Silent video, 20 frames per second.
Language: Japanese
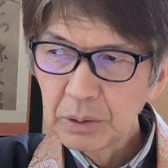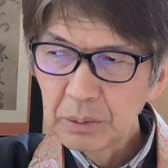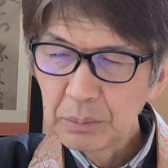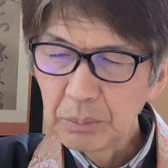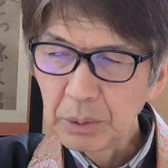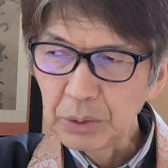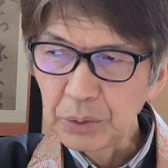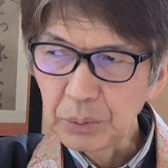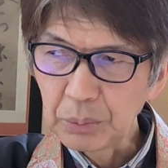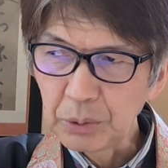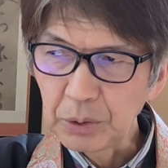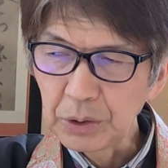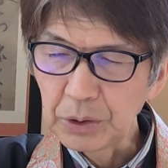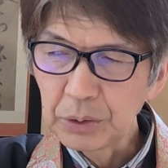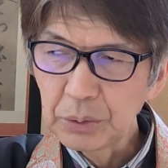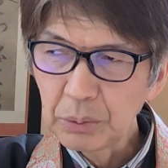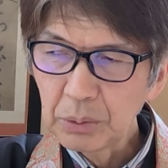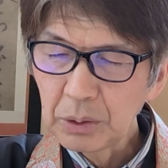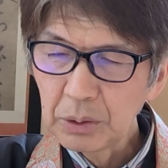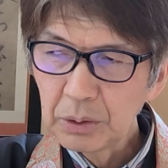まともな
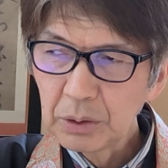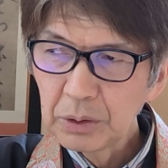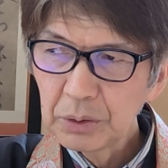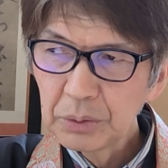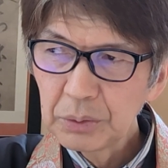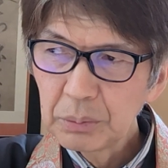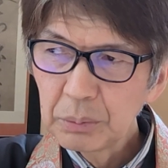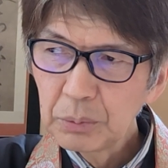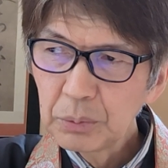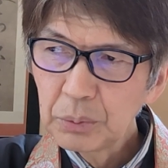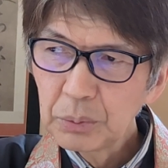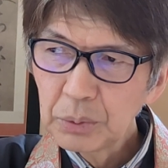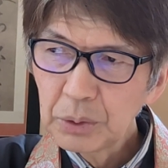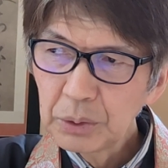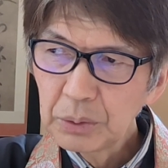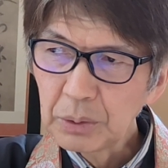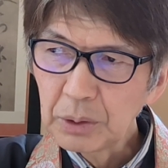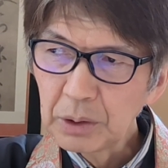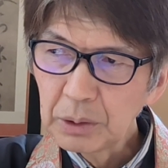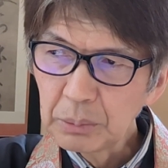人かなと思う
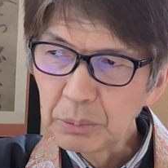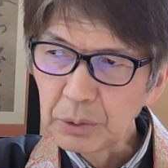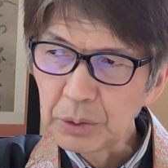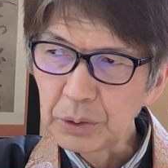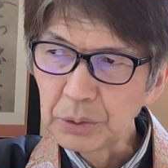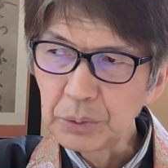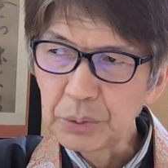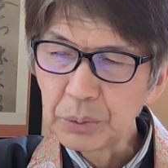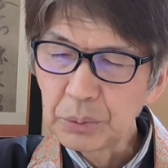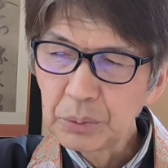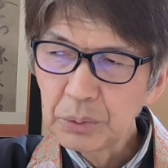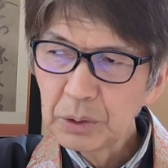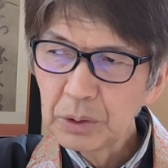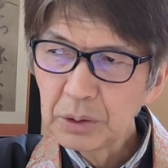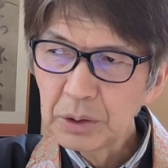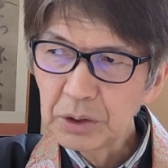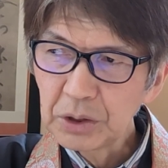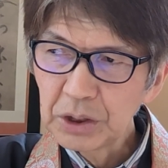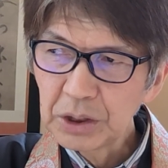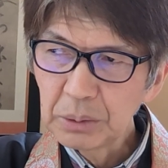けどあれも結局な
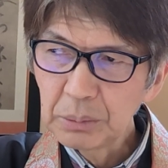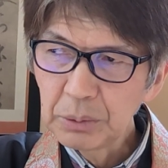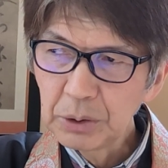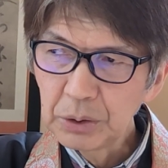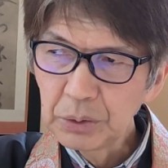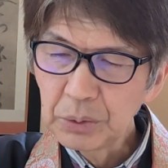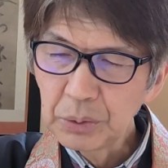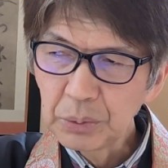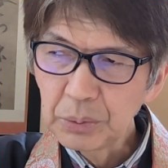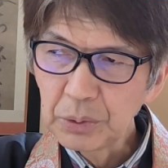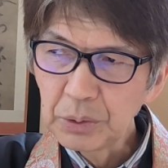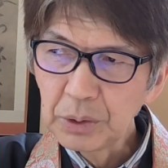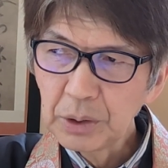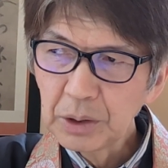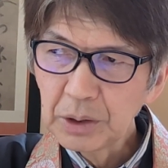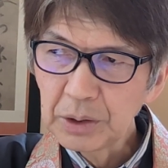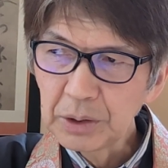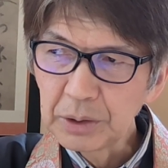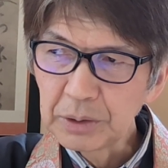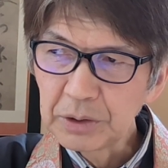んか自民党の
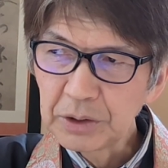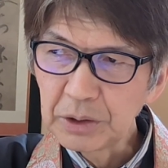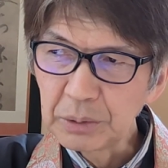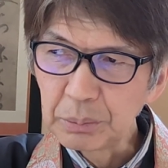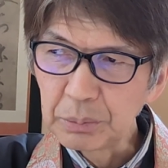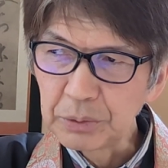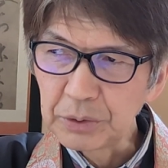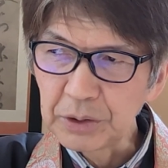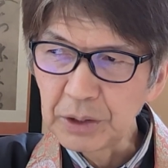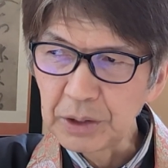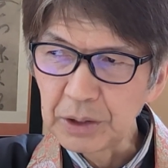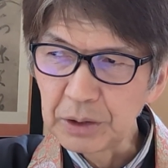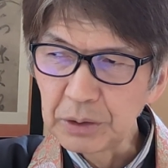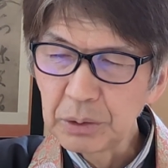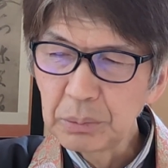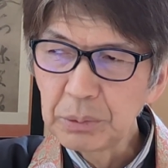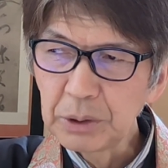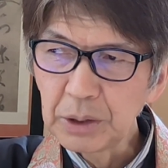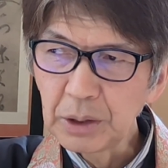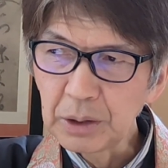中で潰され
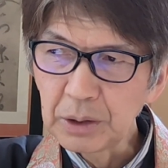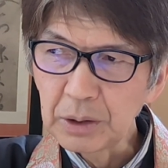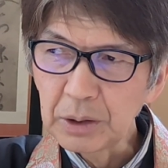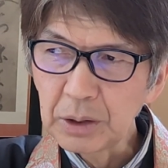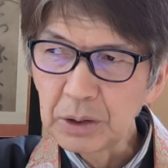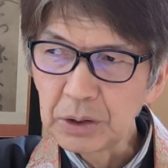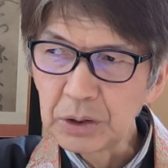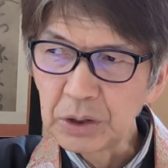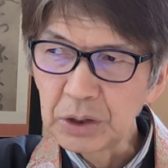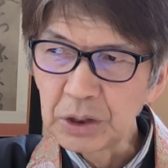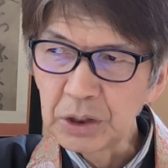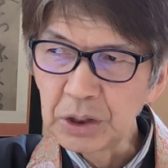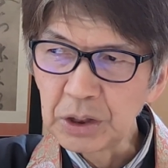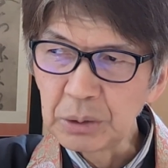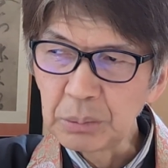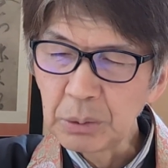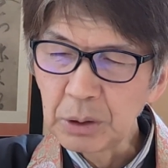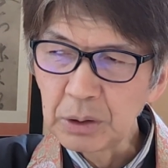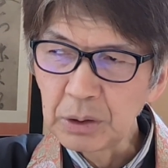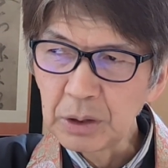るみたいな感じに
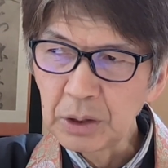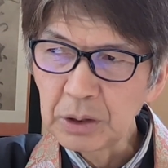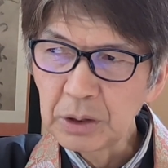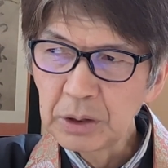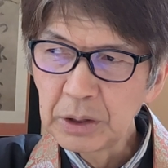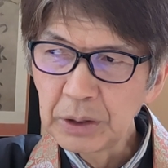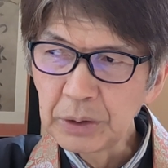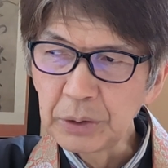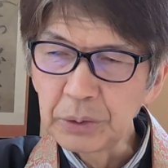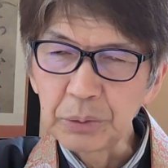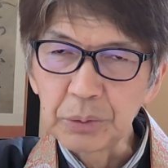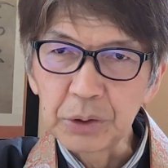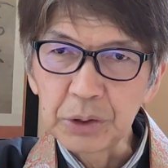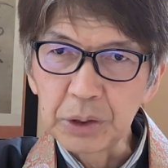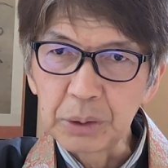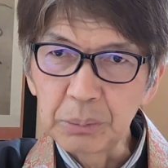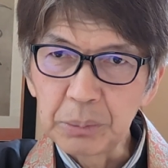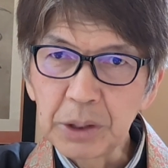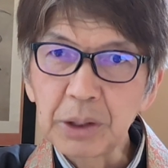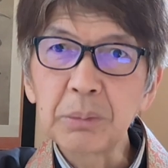今なってるよう
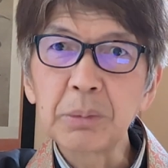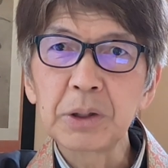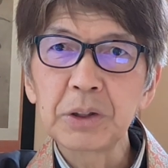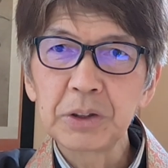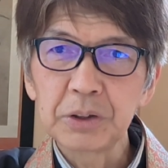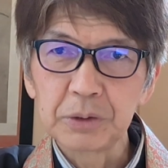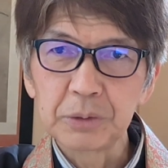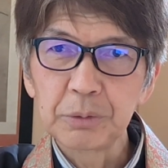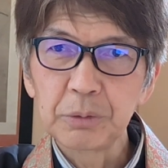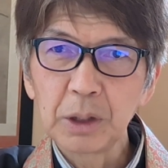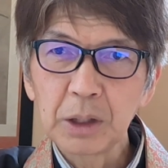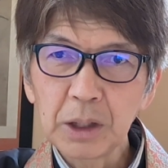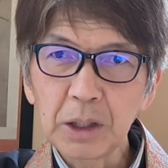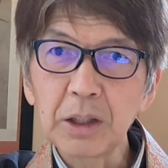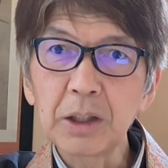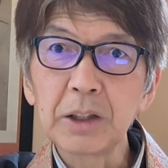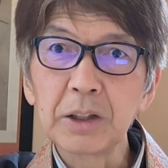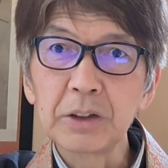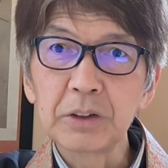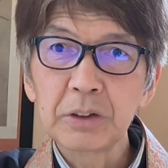に見えますわか
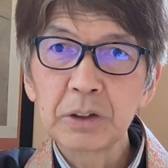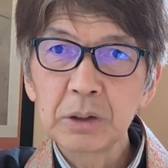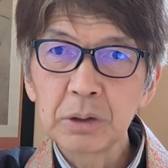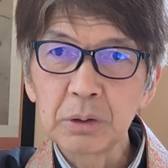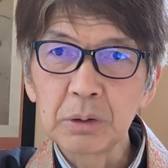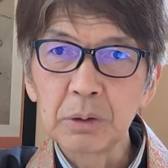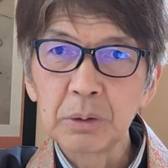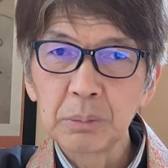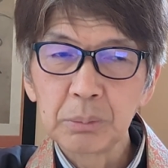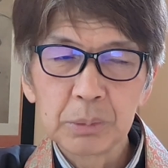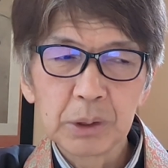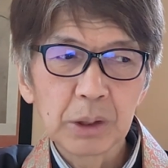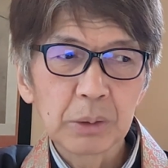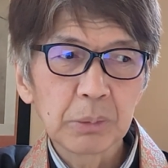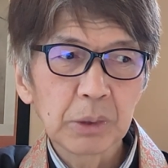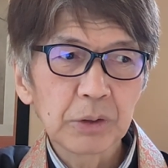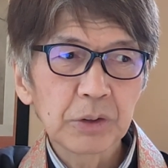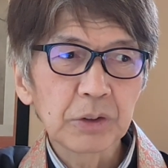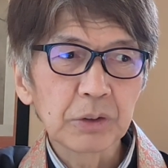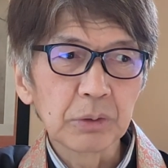らないですけど見え
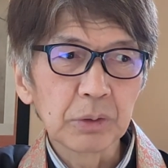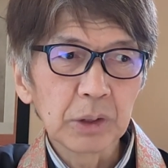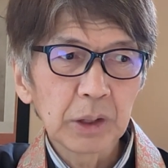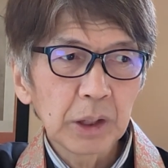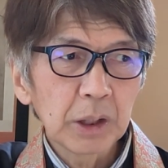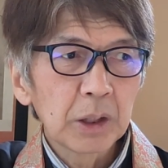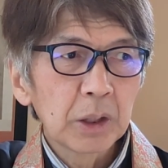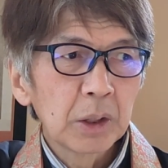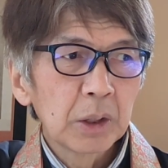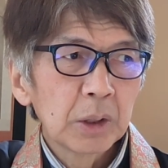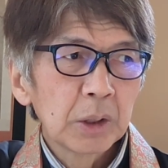ますんで。